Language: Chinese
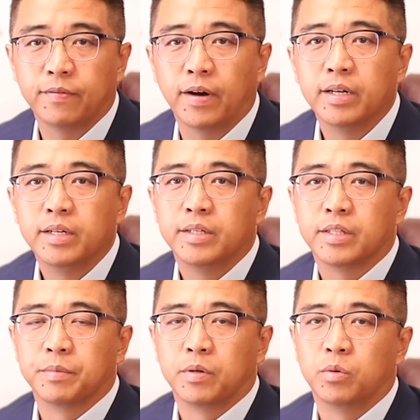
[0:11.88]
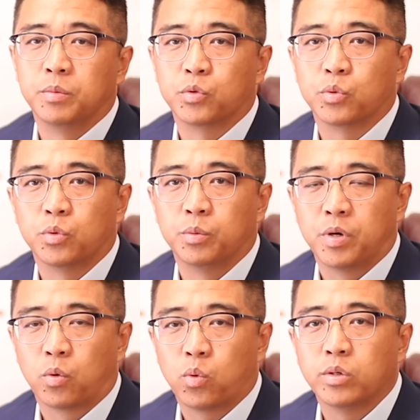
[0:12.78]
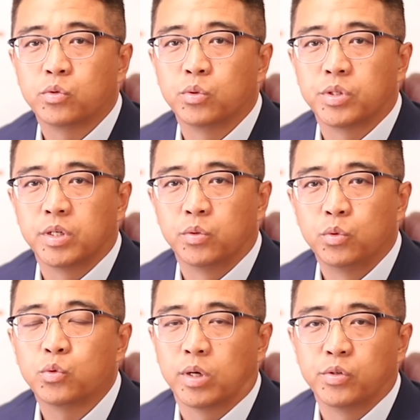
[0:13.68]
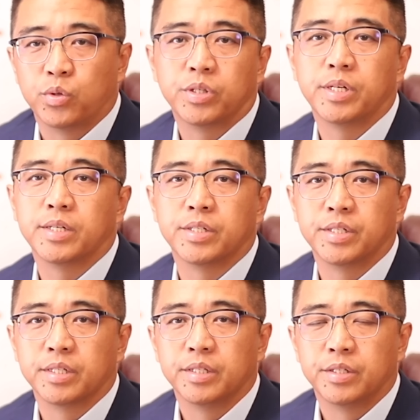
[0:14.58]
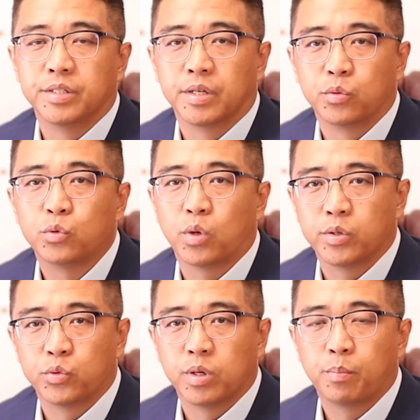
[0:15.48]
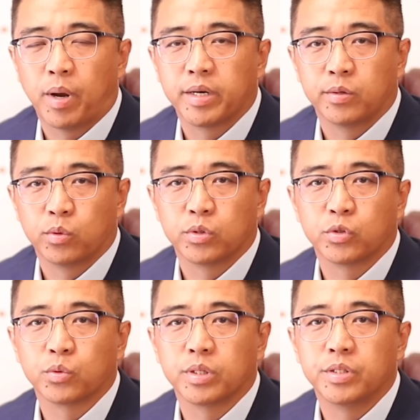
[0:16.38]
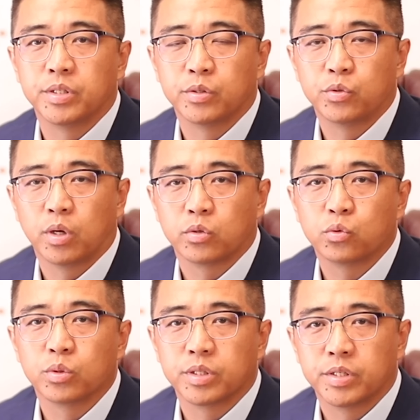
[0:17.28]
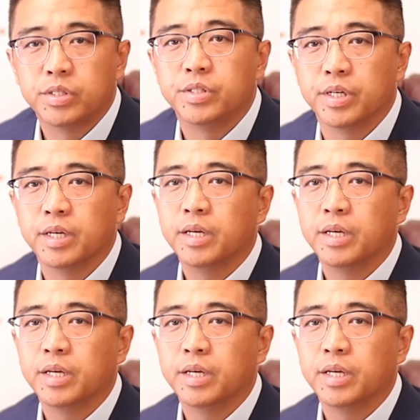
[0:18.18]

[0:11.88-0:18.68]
放，那么我们如我们要关注这个旅转学这件事情，以及呢旅转学办理过程中的一些需要注意的细节。